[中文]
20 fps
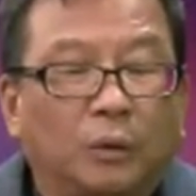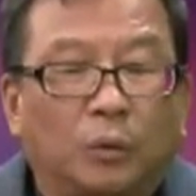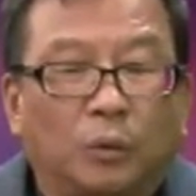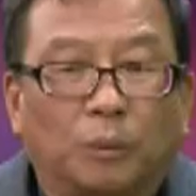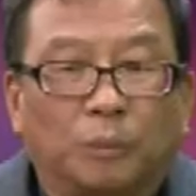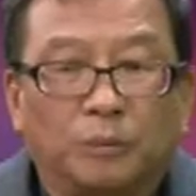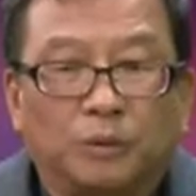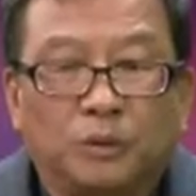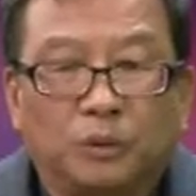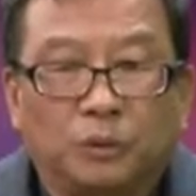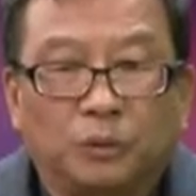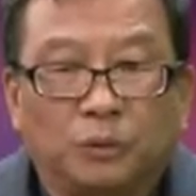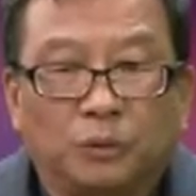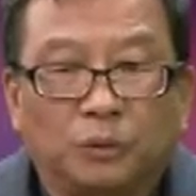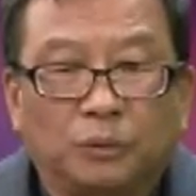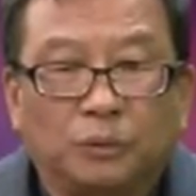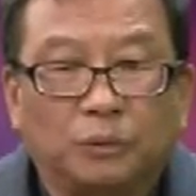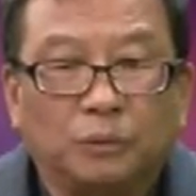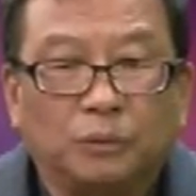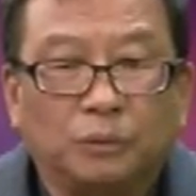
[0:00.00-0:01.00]
我们
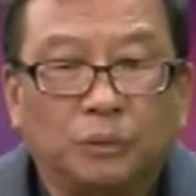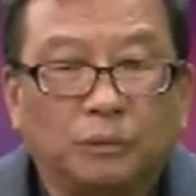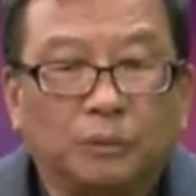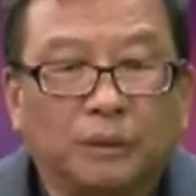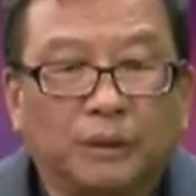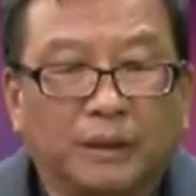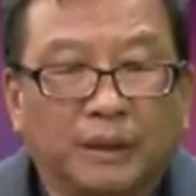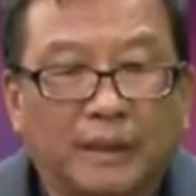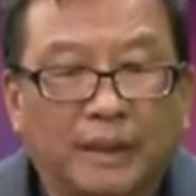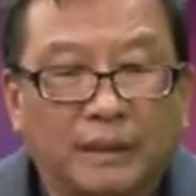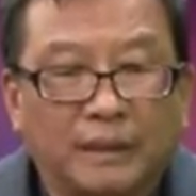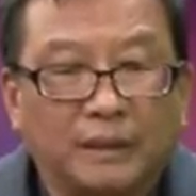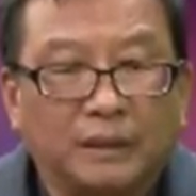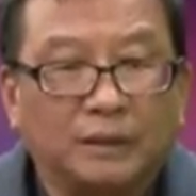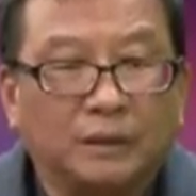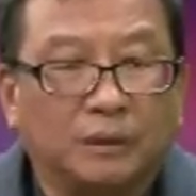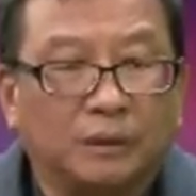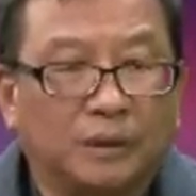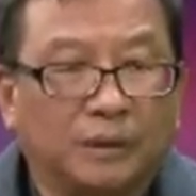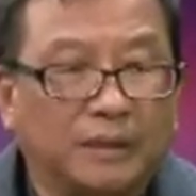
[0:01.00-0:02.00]
从中国的南京
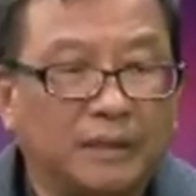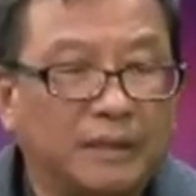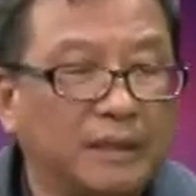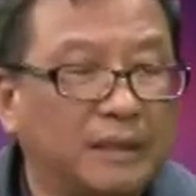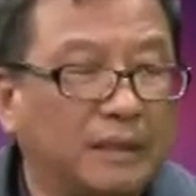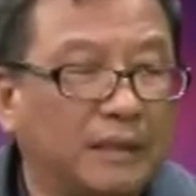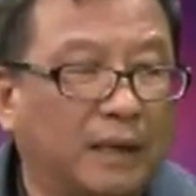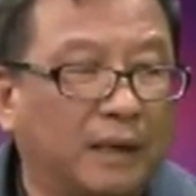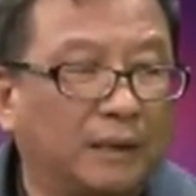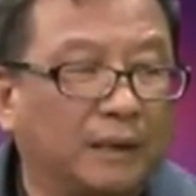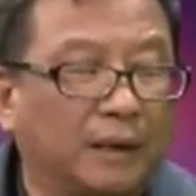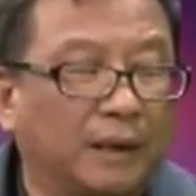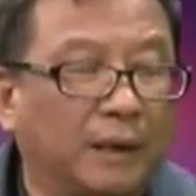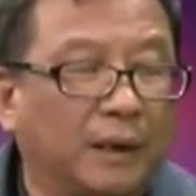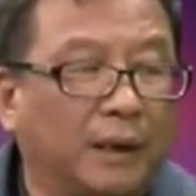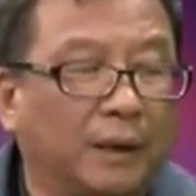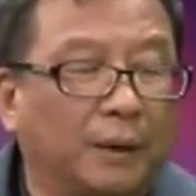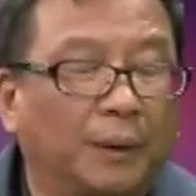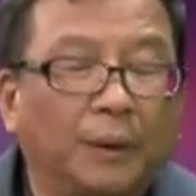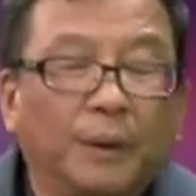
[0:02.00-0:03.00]
走到新疆也
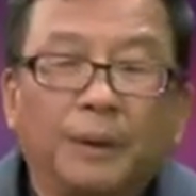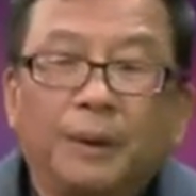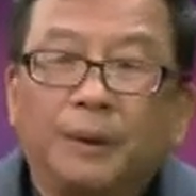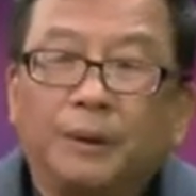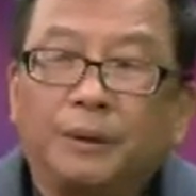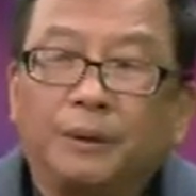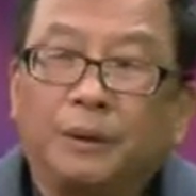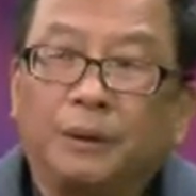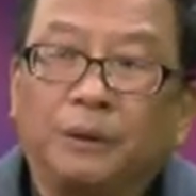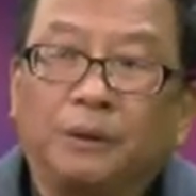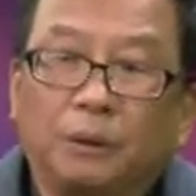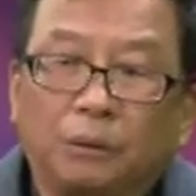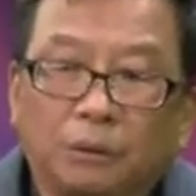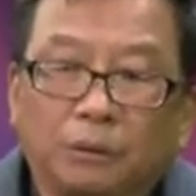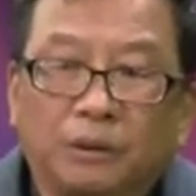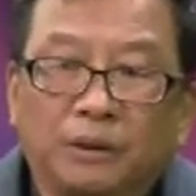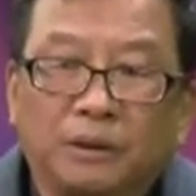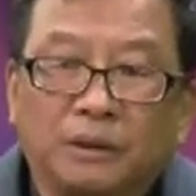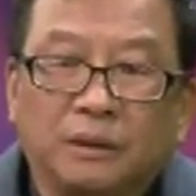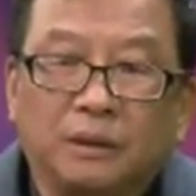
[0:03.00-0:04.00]
好，你都
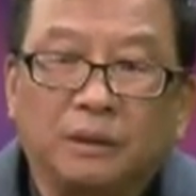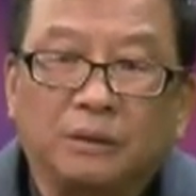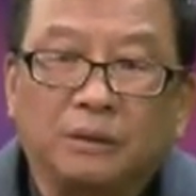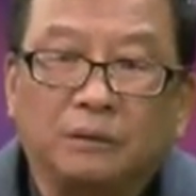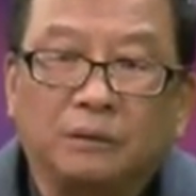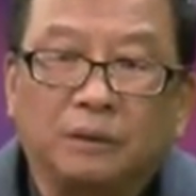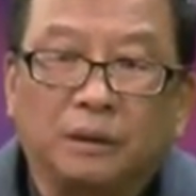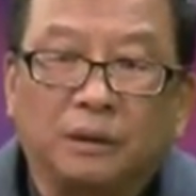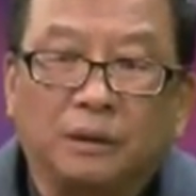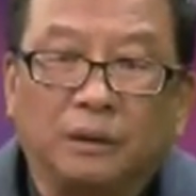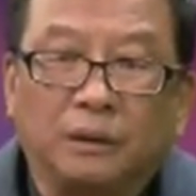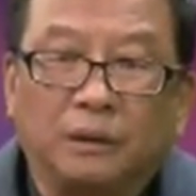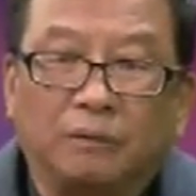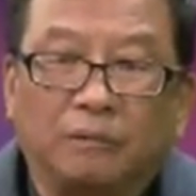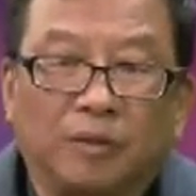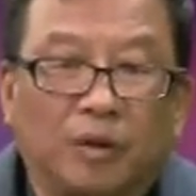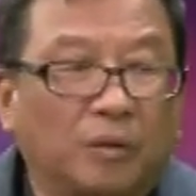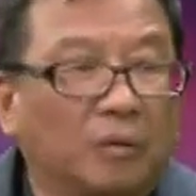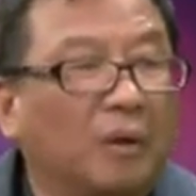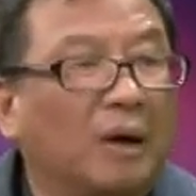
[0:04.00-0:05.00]
会接受到一个
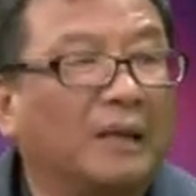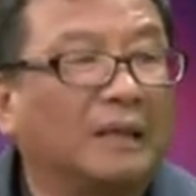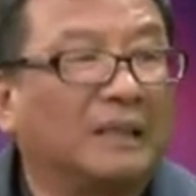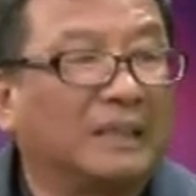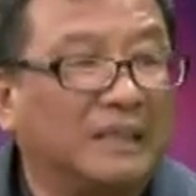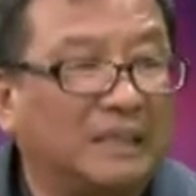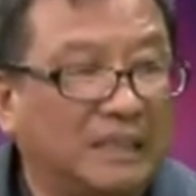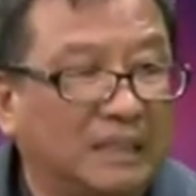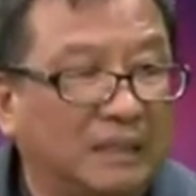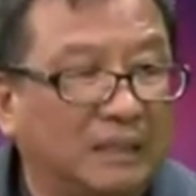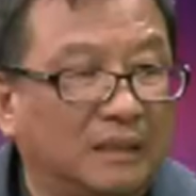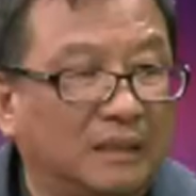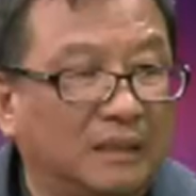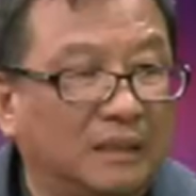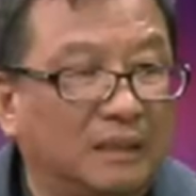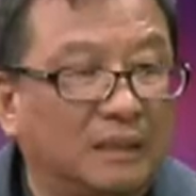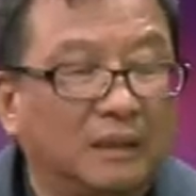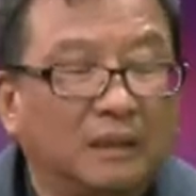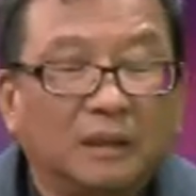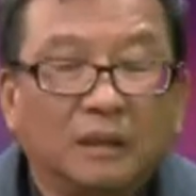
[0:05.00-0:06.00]
文化的气
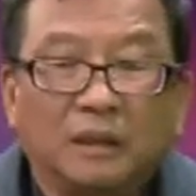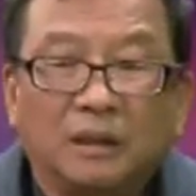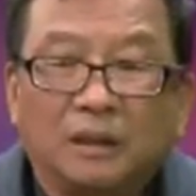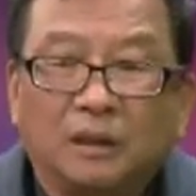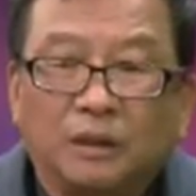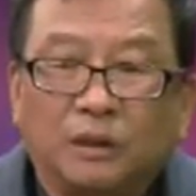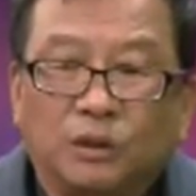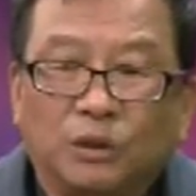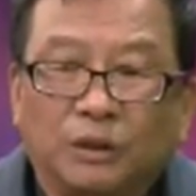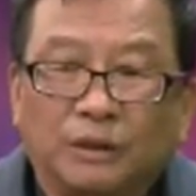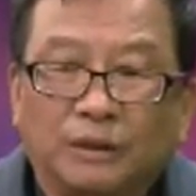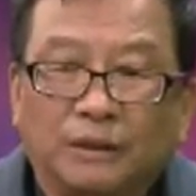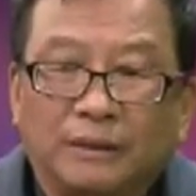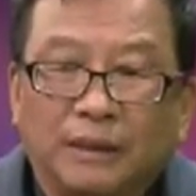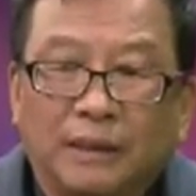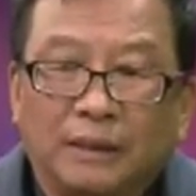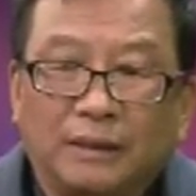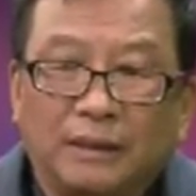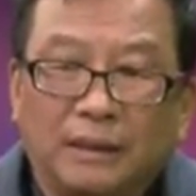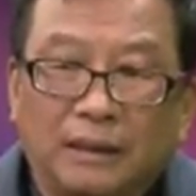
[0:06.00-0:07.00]
息。嗯，所以
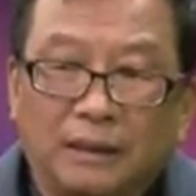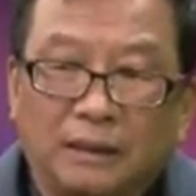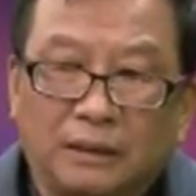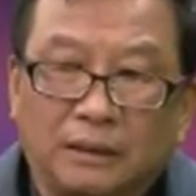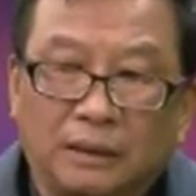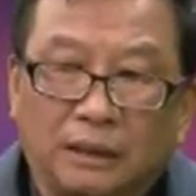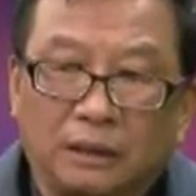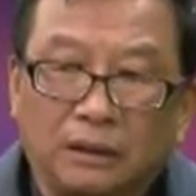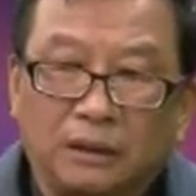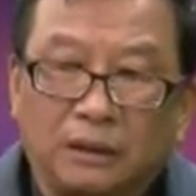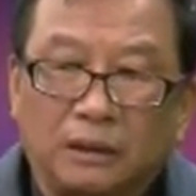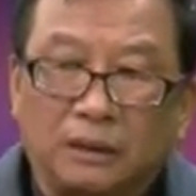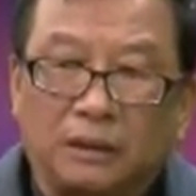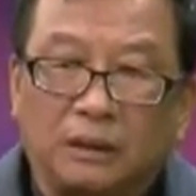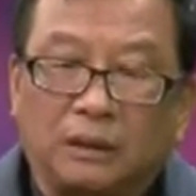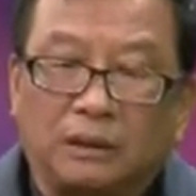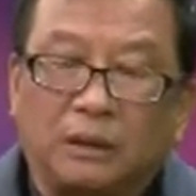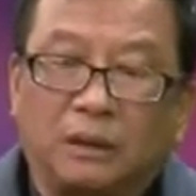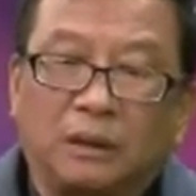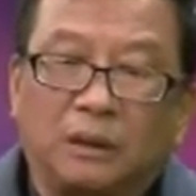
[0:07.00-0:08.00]
在这个整体
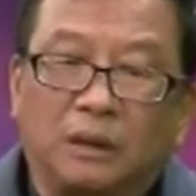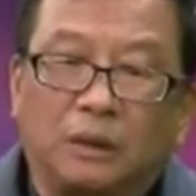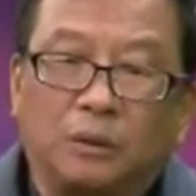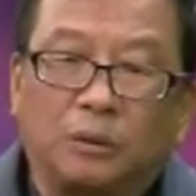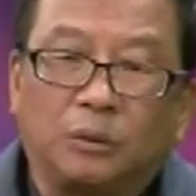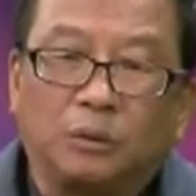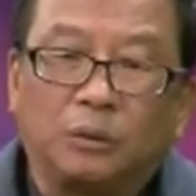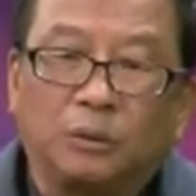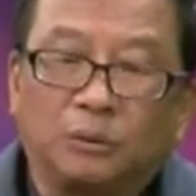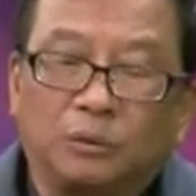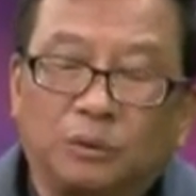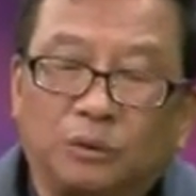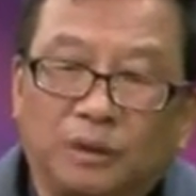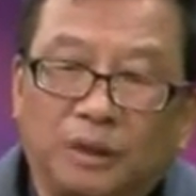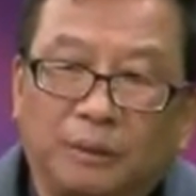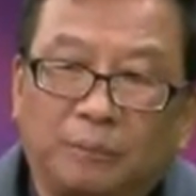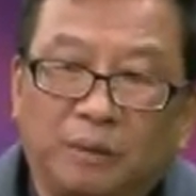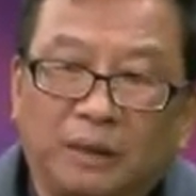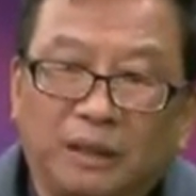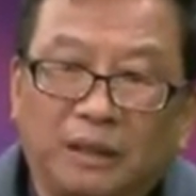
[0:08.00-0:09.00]
的这个活动中
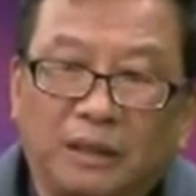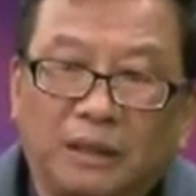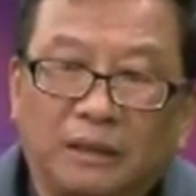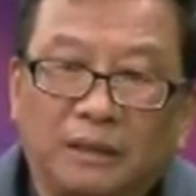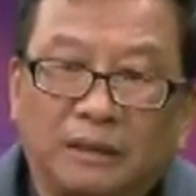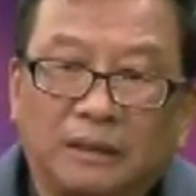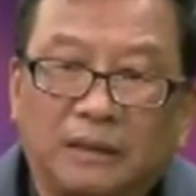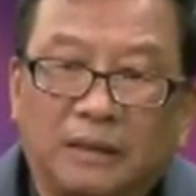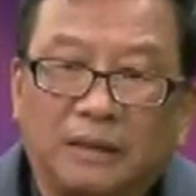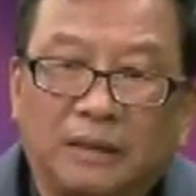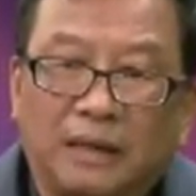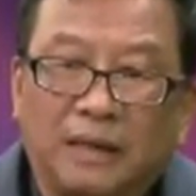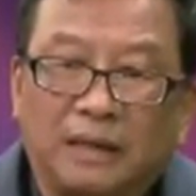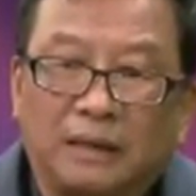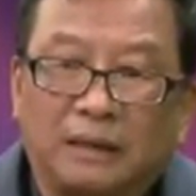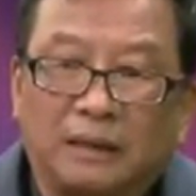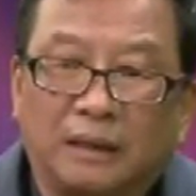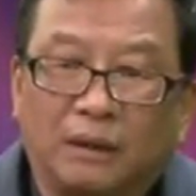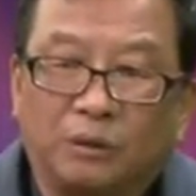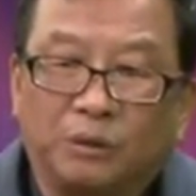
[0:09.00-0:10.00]
间，明天的这个电
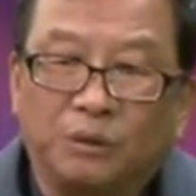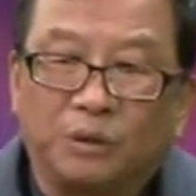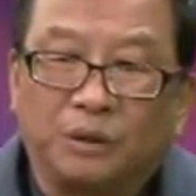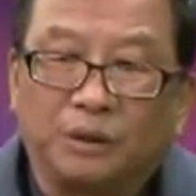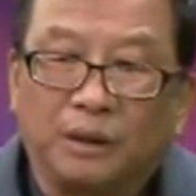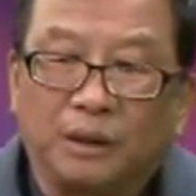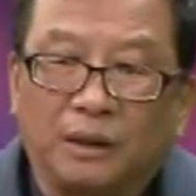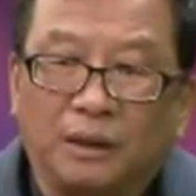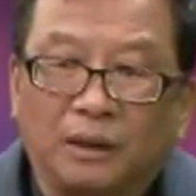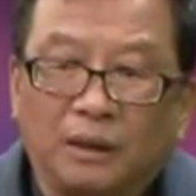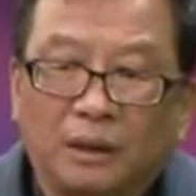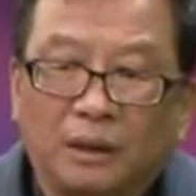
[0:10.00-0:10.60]
影呢，我觉得